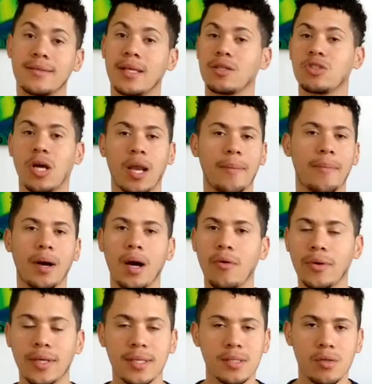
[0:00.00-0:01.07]
nem de
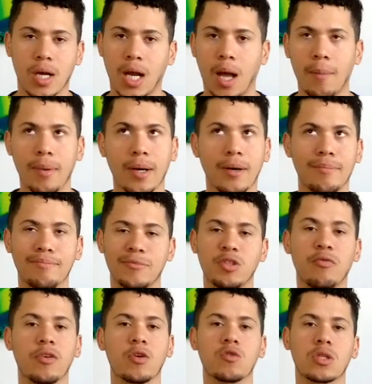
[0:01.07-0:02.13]
alemão, e isso acaba
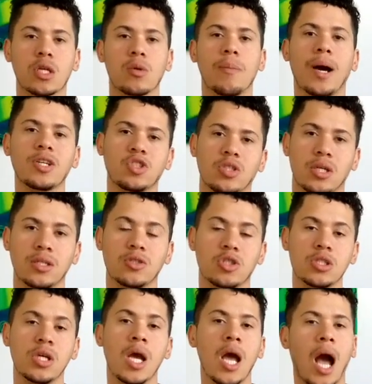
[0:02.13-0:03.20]
dificultando
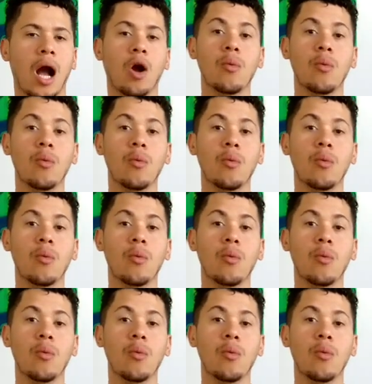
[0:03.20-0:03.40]
bastante a